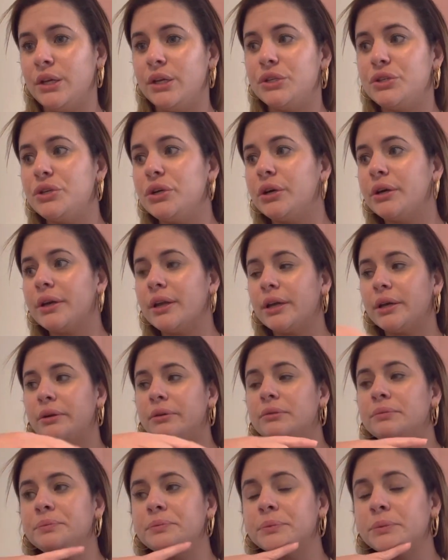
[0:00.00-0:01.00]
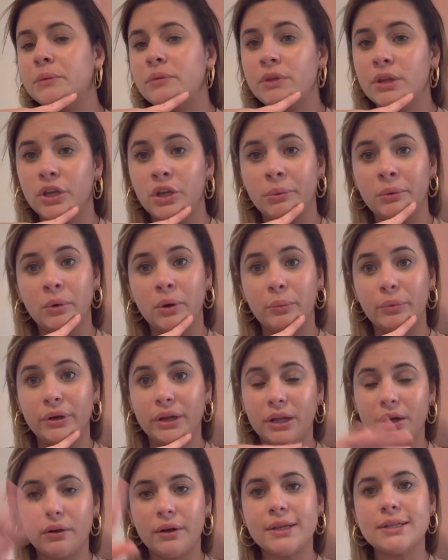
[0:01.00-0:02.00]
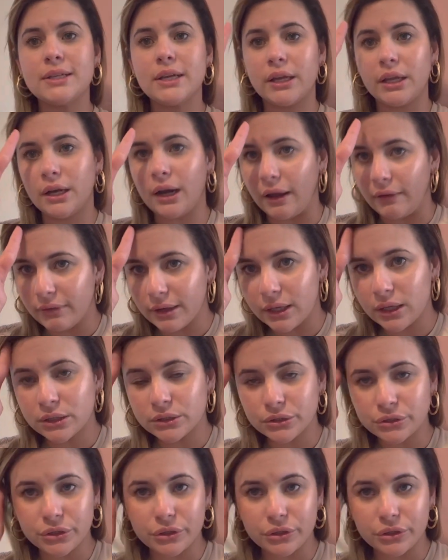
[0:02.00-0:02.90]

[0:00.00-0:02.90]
Yo creo, yo me voy a poner ahora a seguir lavando,